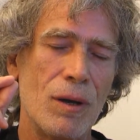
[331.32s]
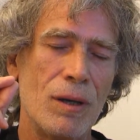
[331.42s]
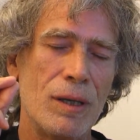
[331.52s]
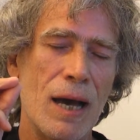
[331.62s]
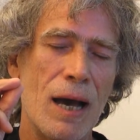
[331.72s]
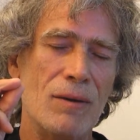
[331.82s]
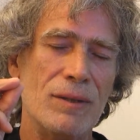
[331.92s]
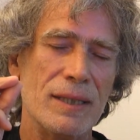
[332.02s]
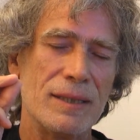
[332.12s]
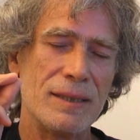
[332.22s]
ja
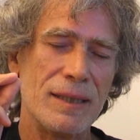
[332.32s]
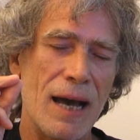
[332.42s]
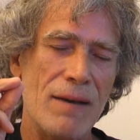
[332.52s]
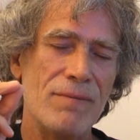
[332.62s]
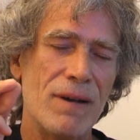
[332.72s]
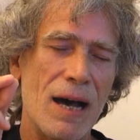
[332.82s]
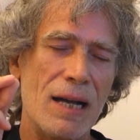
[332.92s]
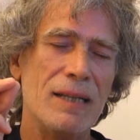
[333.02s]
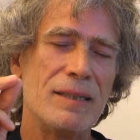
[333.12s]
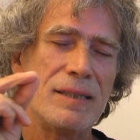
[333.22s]
und dass einfach
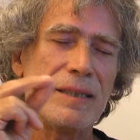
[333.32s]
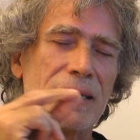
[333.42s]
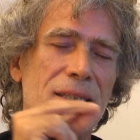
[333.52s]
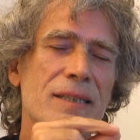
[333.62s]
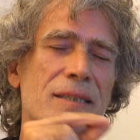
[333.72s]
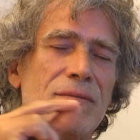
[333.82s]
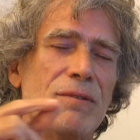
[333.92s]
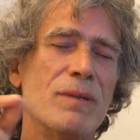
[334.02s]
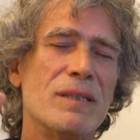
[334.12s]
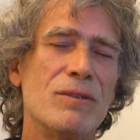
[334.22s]
alle diese
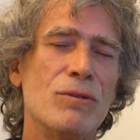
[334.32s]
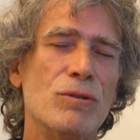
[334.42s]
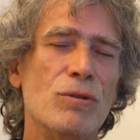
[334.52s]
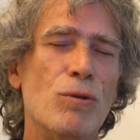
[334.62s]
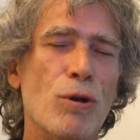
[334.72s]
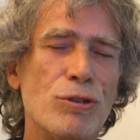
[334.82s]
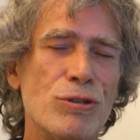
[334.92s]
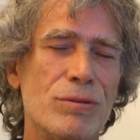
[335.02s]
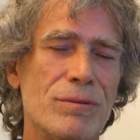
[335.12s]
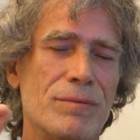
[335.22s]
Kriegsinformationen
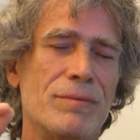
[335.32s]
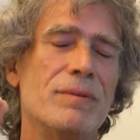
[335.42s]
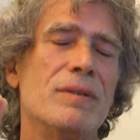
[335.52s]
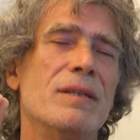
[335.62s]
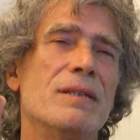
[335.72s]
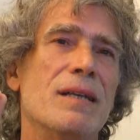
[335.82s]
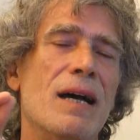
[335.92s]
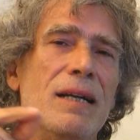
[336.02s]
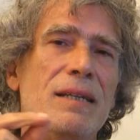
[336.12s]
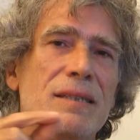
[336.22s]
löschen, dass
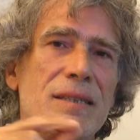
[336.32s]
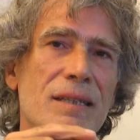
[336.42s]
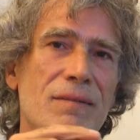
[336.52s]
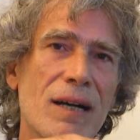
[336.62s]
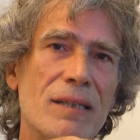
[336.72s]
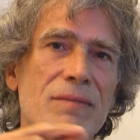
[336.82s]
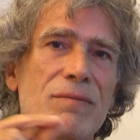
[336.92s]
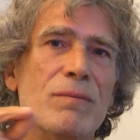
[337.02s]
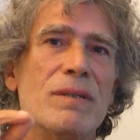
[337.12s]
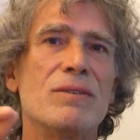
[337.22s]
alle diese
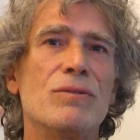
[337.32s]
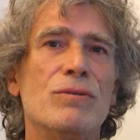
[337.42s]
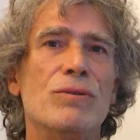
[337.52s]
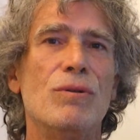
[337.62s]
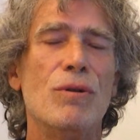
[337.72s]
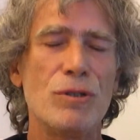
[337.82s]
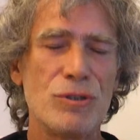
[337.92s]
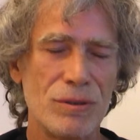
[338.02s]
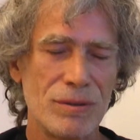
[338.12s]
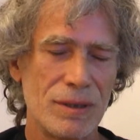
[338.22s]
Gewaltinformationen
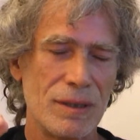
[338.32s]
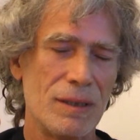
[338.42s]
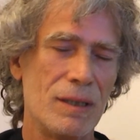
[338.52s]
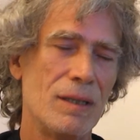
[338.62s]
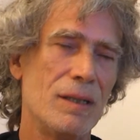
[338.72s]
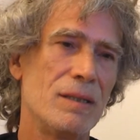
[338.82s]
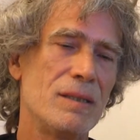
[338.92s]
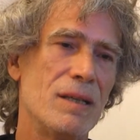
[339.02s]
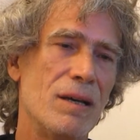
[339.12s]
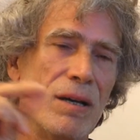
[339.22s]
löschen,
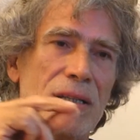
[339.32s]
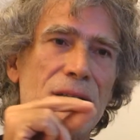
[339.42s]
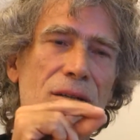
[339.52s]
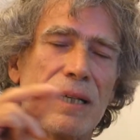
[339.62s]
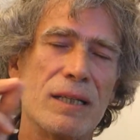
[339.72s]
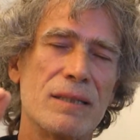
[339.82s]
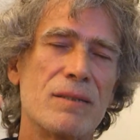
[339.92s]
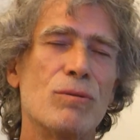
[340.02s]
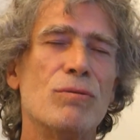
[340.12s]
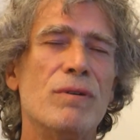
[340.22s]
diese
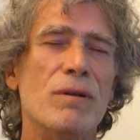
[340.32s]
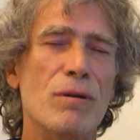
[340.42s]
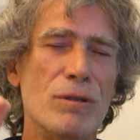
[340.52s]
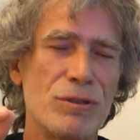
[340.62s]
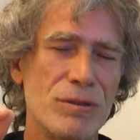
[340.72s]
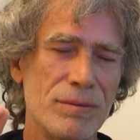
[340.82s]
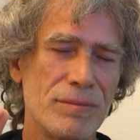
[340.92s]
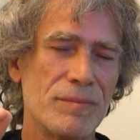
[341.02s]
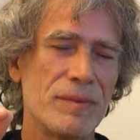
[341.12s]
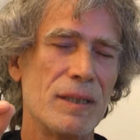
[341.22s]
Erdölkatastrophe löschen,
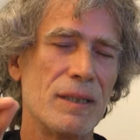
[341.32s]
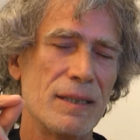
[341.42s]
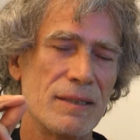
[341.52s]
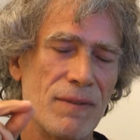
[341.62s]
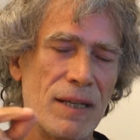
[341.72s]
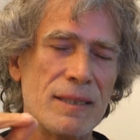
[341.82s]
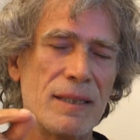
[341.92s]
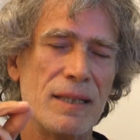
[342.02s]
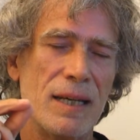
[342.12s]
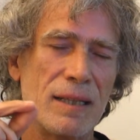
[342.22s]
das
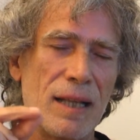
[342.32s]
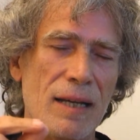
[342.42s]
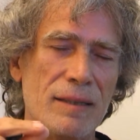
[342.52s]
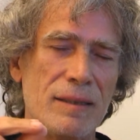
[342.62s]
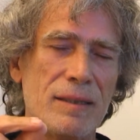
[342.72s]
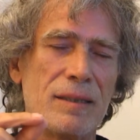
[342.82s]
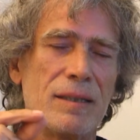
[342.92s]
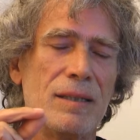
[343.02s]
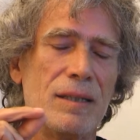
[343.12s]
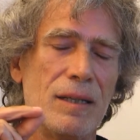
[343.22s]
Wasser der Atlantik
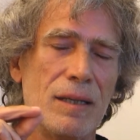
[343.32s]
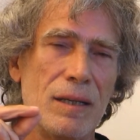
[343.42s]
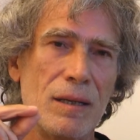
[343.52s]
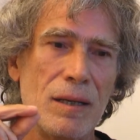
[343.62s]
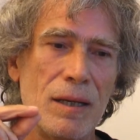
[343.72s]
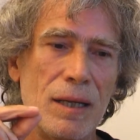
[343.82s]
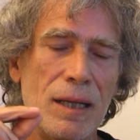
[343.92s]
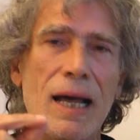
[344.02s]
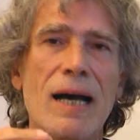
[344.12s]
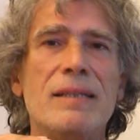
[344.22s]

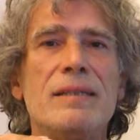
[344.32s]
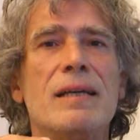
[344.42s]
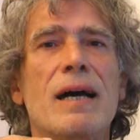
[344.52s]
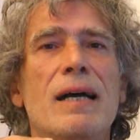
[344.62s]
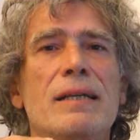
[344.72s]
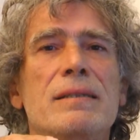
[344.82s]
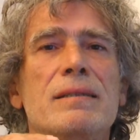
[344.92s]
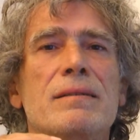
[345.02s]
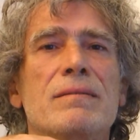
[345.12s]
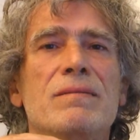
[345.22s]
lade ich ein,
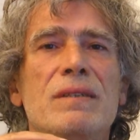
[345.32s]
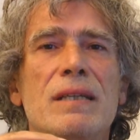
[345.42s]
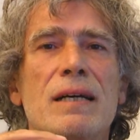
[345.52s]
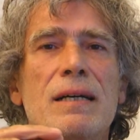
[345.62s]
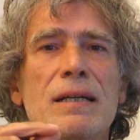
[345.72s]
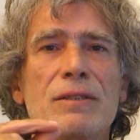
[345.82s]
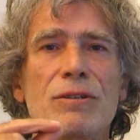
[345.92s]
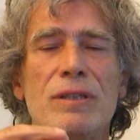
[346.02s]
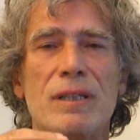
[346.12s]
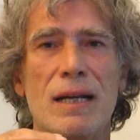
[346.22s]
wieder
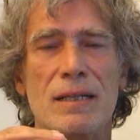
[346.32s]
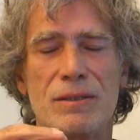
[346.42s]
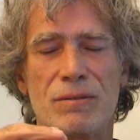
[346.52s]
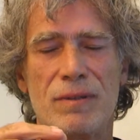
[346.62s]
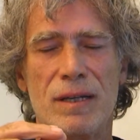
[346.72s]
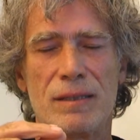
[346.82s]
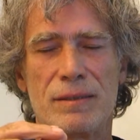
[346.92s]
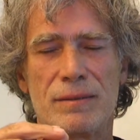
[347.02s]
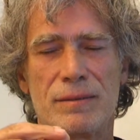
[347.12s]
neutral zu werden.